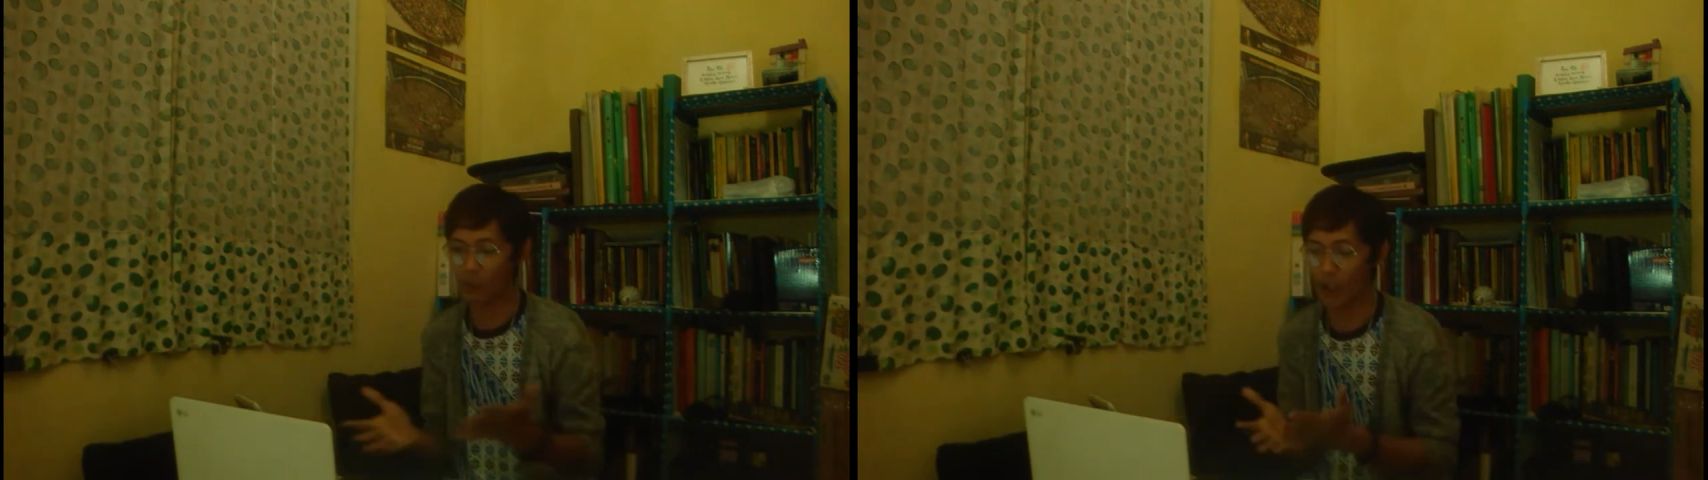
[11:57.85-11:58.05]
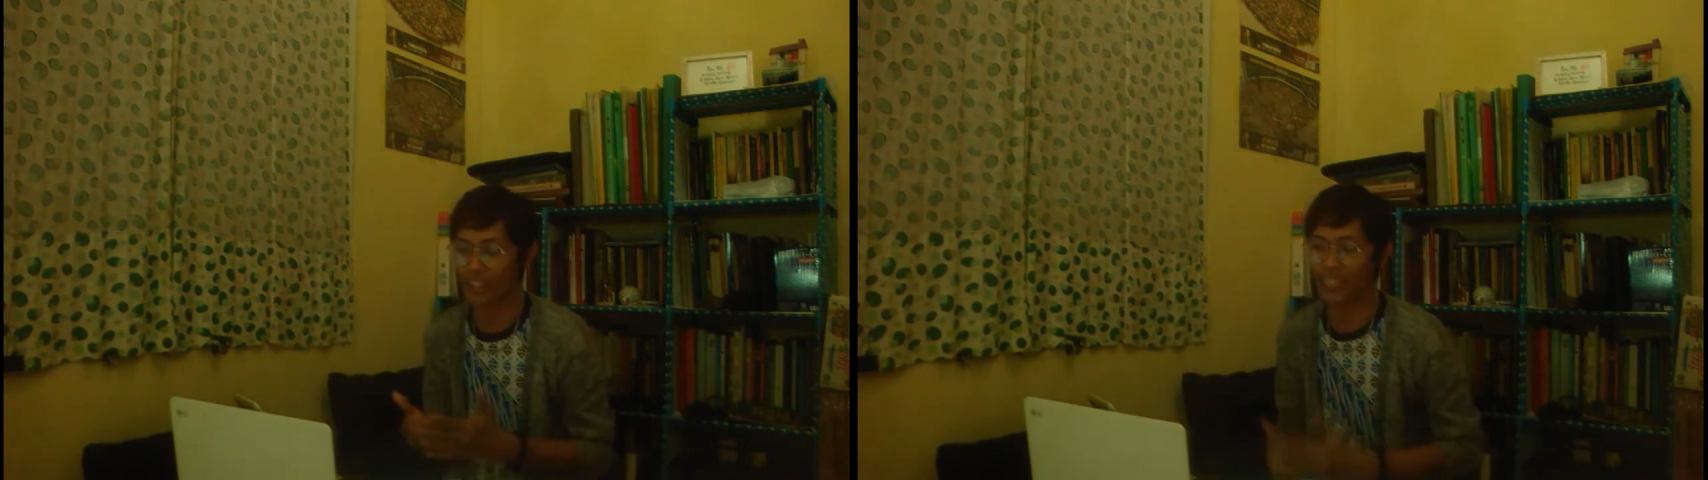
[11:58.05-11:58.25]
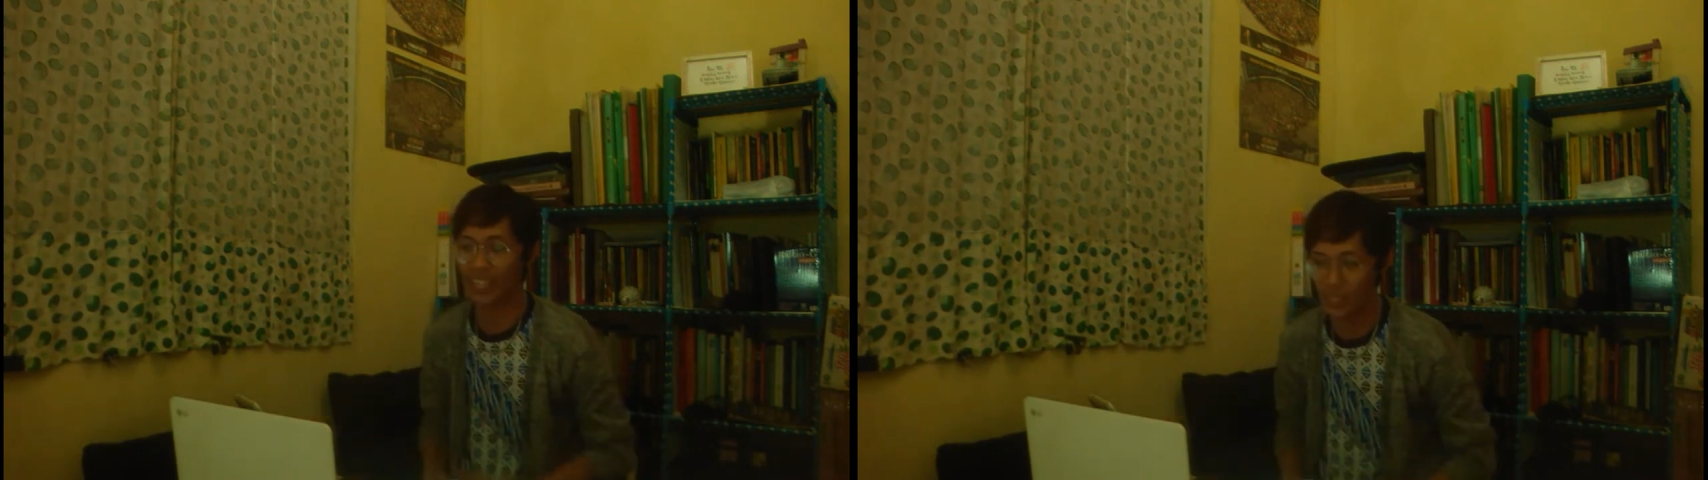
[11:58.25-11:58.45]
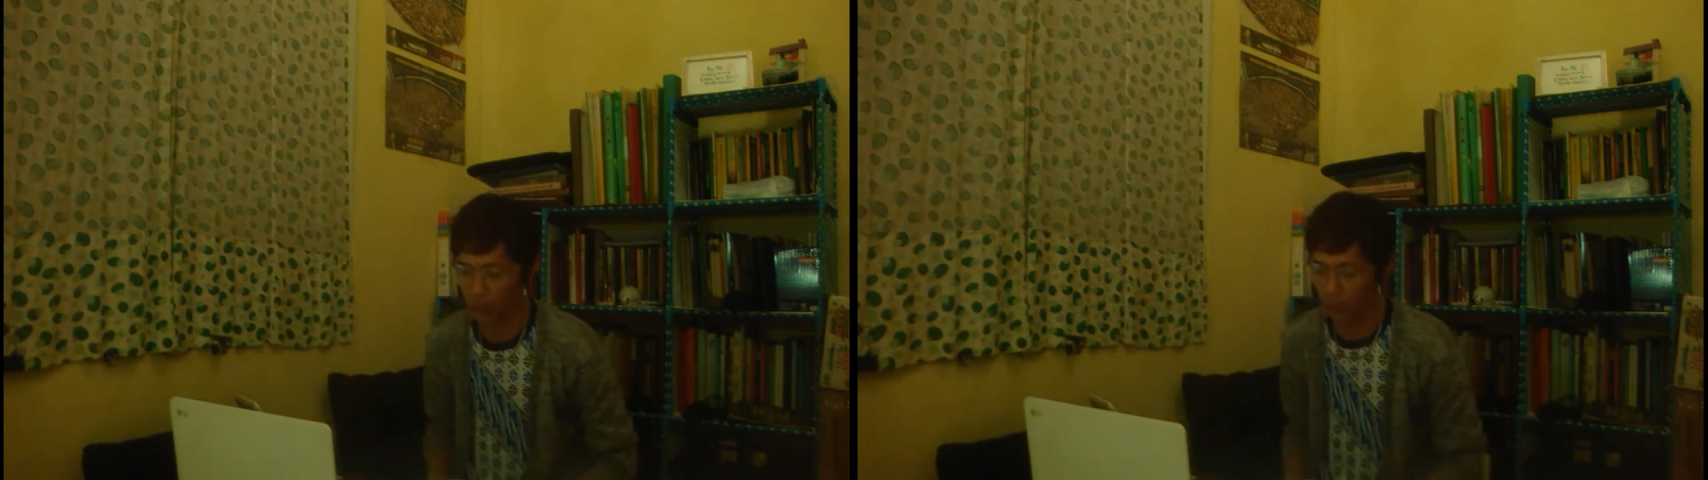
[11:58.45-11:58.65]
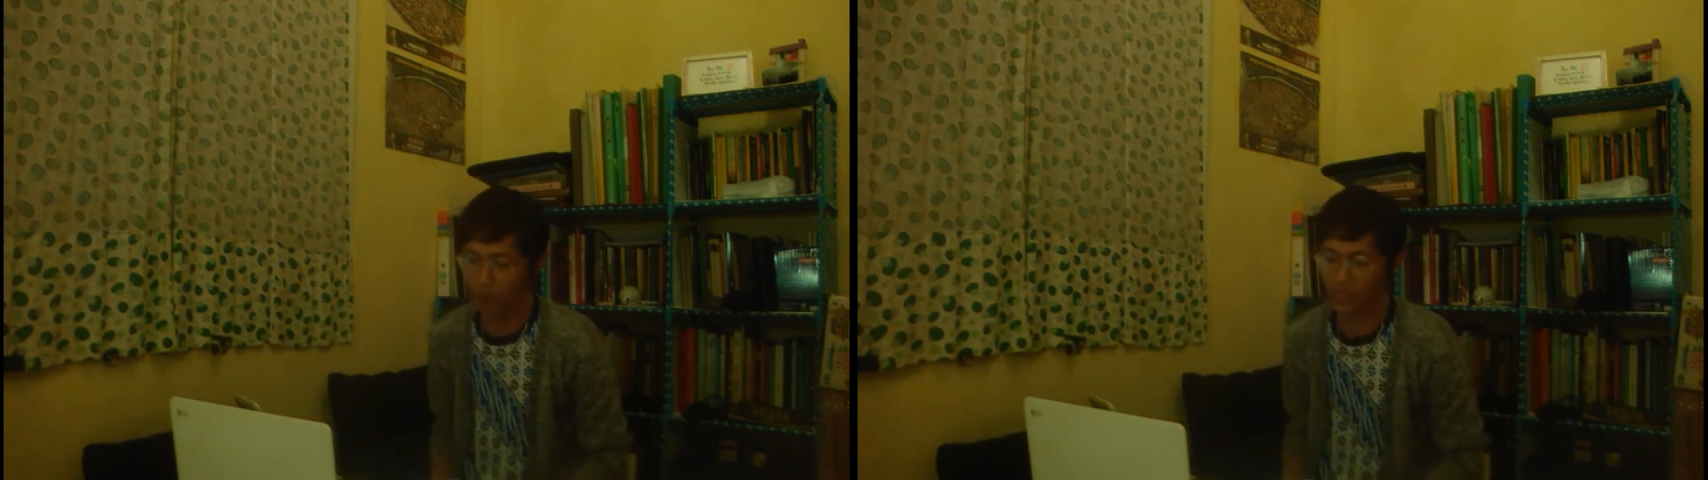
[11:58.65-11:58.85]
dan fakta
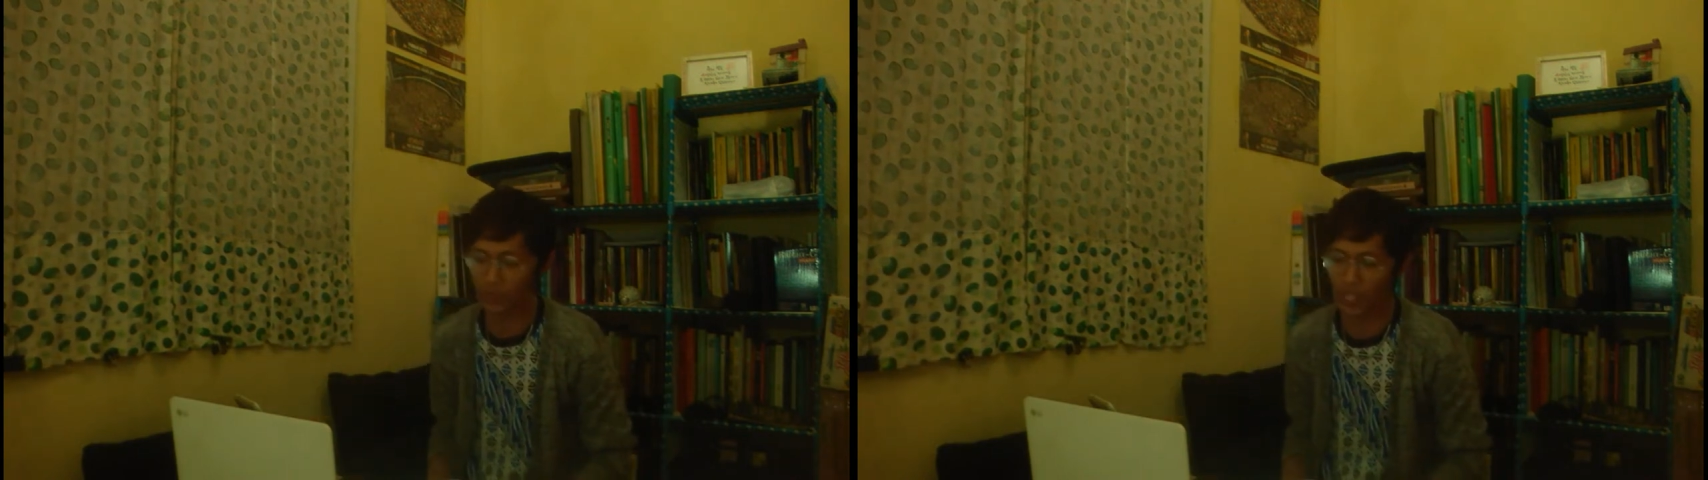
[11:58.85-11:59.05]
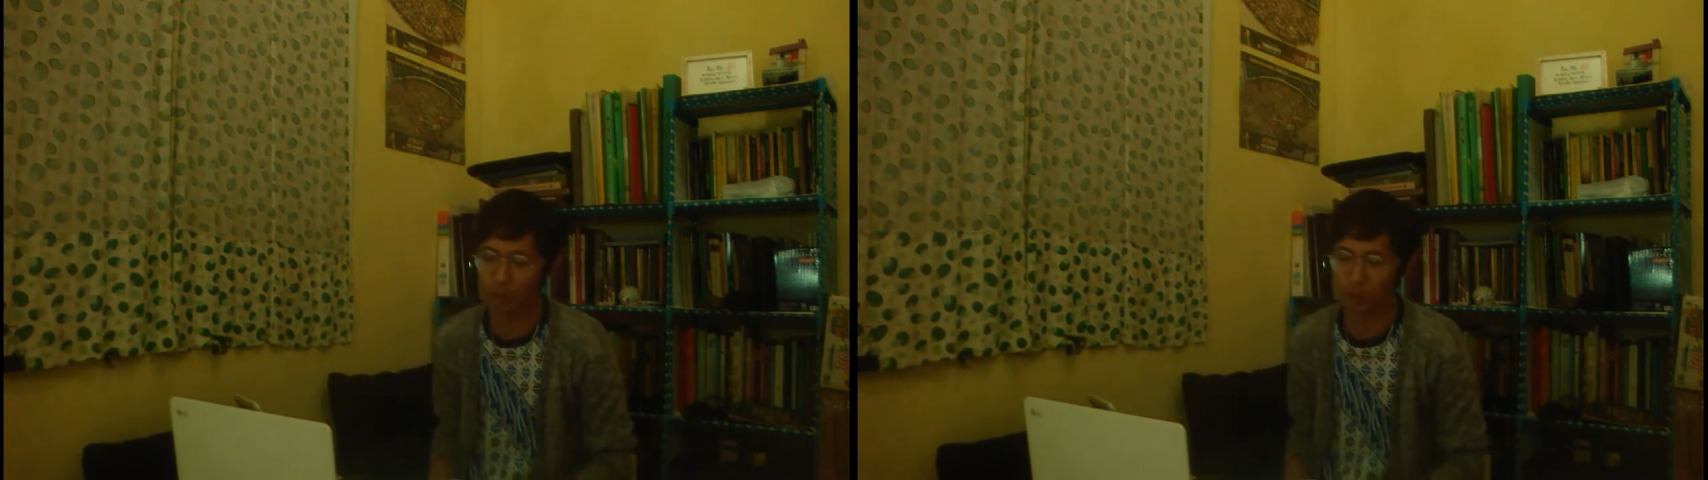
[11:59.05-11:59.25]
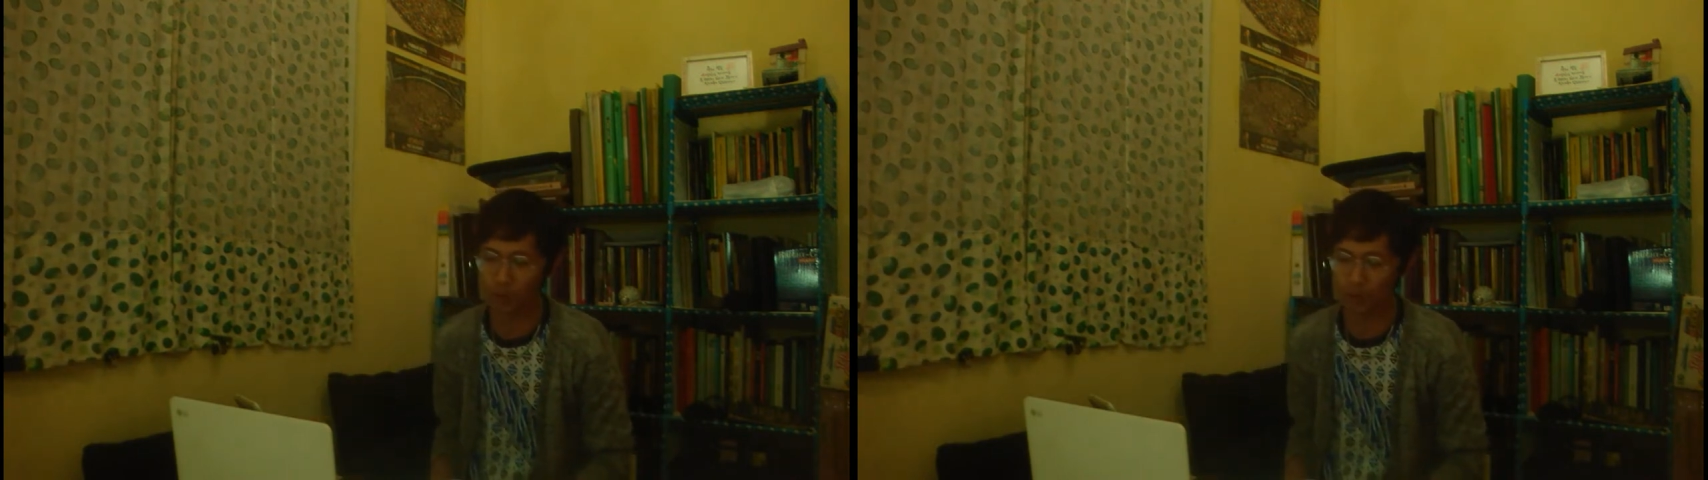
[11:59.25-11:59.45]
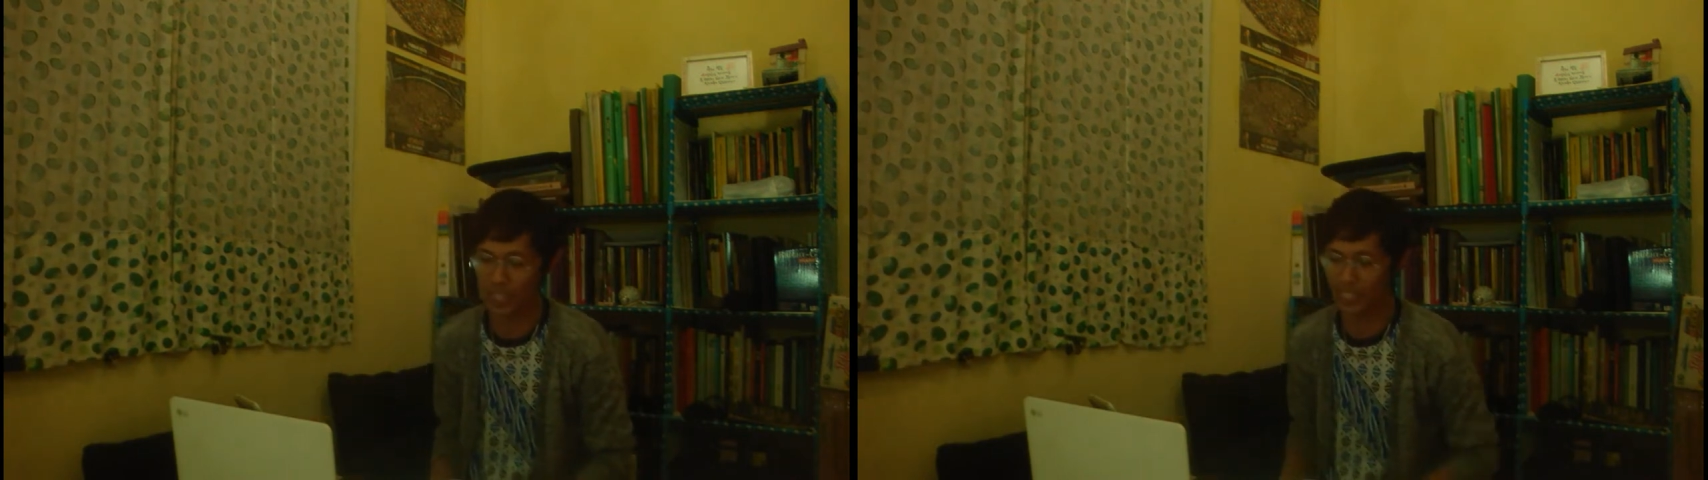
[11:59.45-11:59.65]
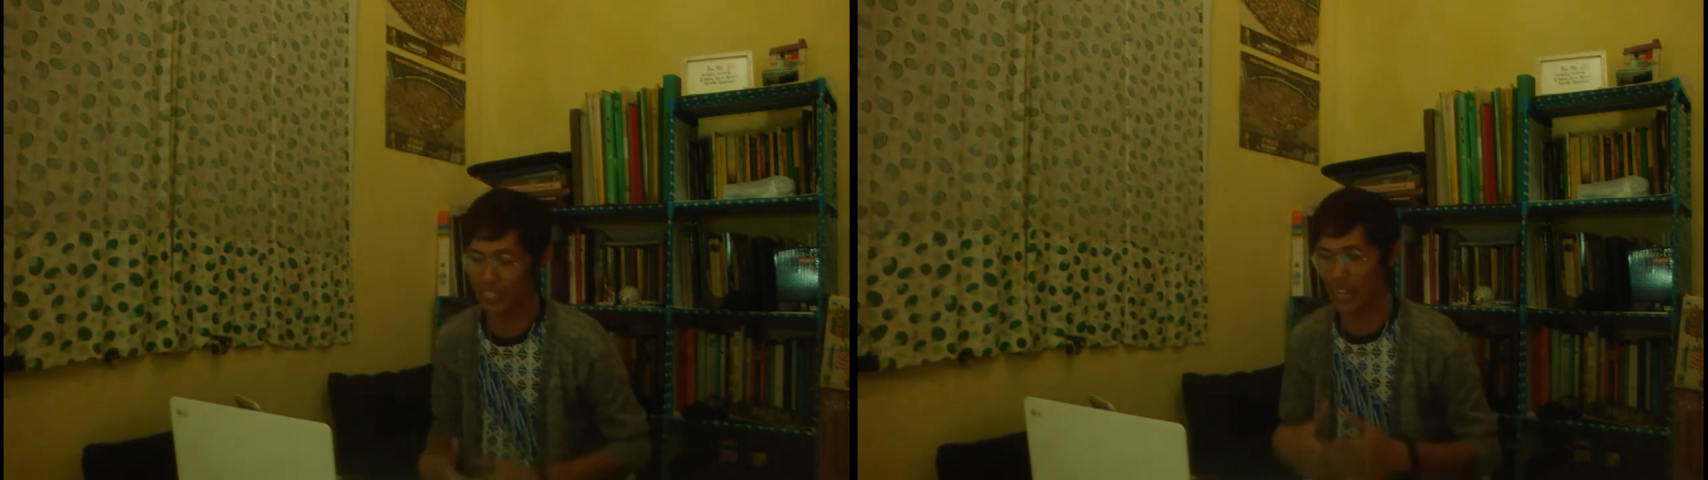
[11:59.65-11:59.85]
hidup gitu ya khususnya